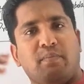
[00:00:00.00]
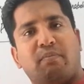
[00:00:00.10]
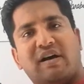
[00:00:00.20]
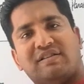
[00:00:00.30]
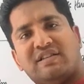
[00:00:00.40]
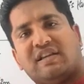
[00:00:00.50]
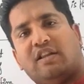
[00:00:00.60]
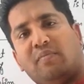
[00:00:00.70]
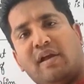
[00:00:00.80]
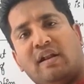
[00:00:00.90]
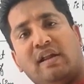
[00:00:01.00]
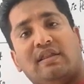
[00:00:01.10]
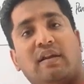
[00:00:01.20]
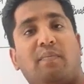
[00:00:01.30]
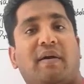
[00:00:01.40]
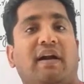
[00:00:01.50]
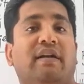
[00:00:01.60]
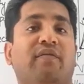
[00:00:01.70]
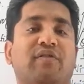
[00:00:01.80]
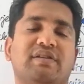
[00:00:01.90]
मासिस के दरमियान इतना बड़ा
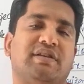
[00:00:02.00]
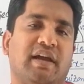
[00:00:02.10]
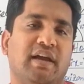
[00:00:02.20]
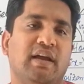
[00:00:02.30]
डिफरेंस है